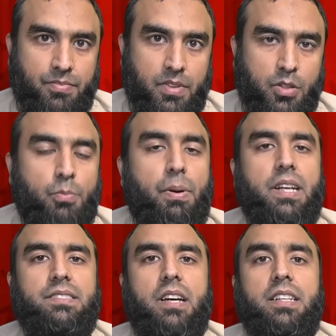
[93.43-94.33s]
जो
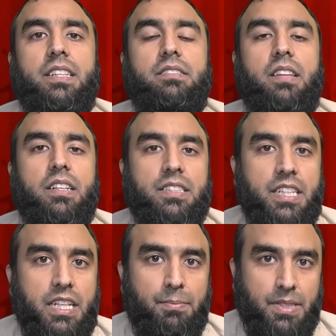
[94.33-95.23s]
पाकिस्तान की
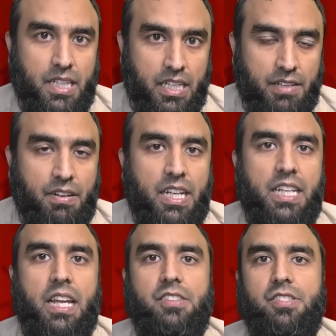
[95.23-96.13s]
तकदीर बदलने वाले
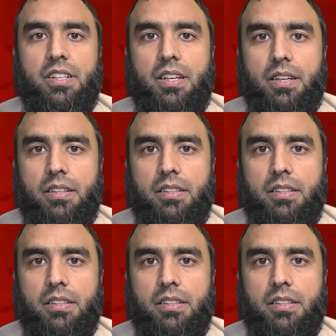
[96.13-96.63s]
इलेक्शन हैं